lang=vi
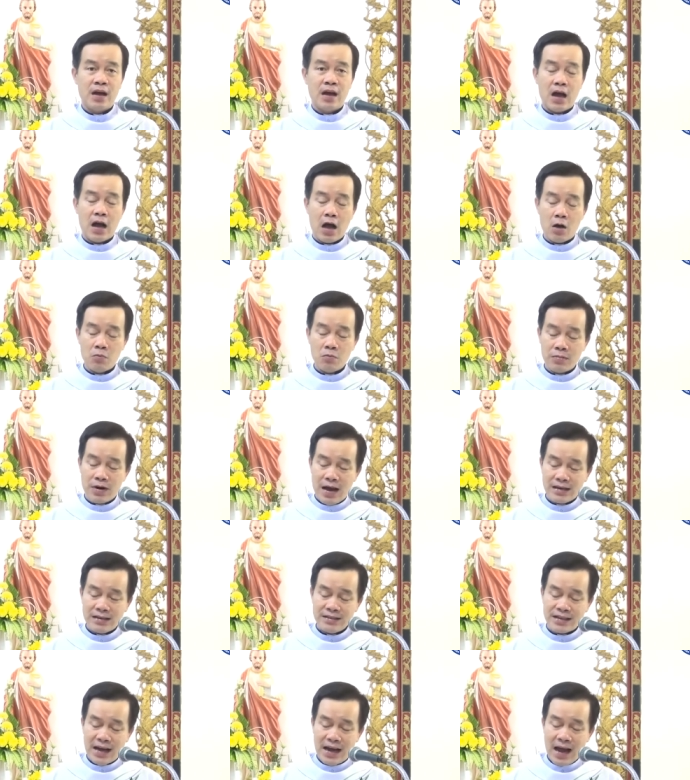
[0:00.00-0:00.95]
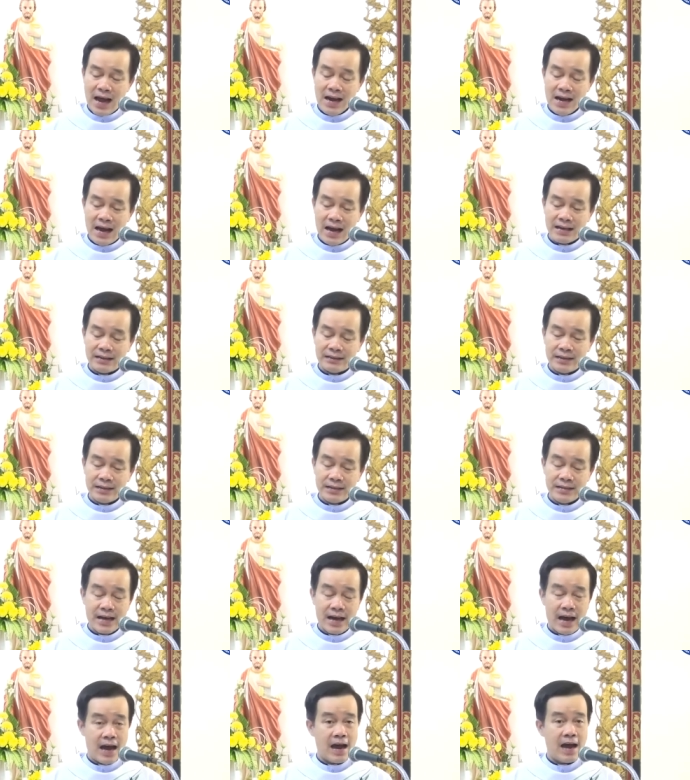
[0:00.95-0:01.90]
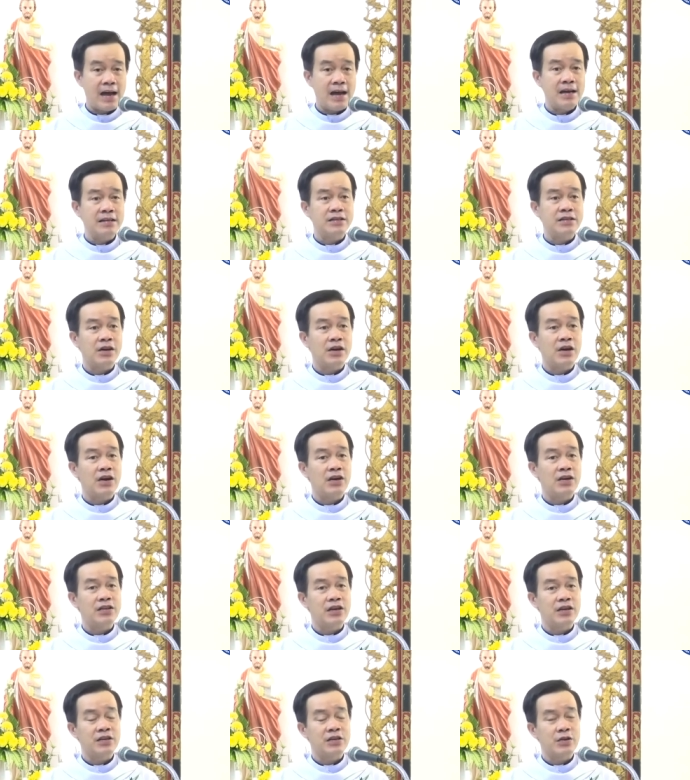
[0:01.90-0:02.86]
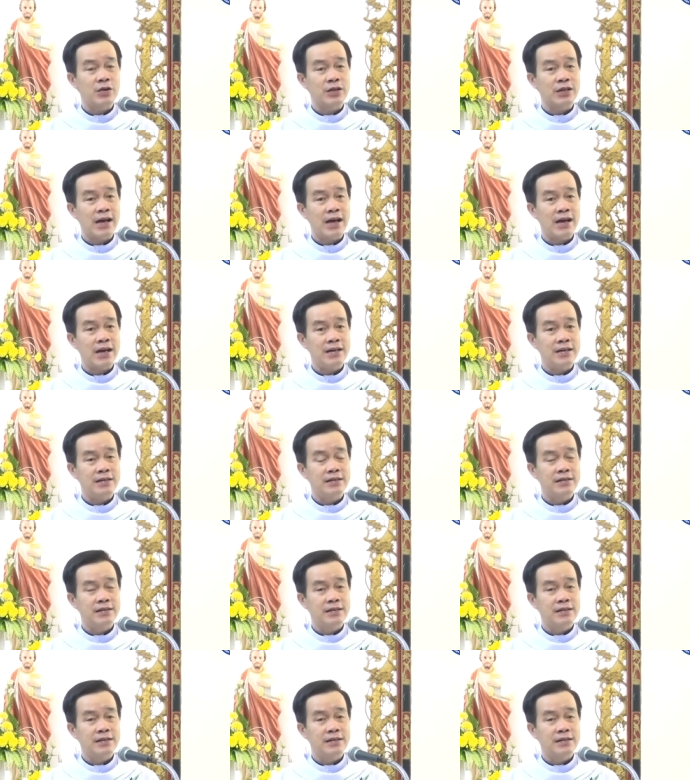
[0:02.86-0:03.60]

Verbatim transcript: Ông đã trả lại tất cả cho dân Do Thái.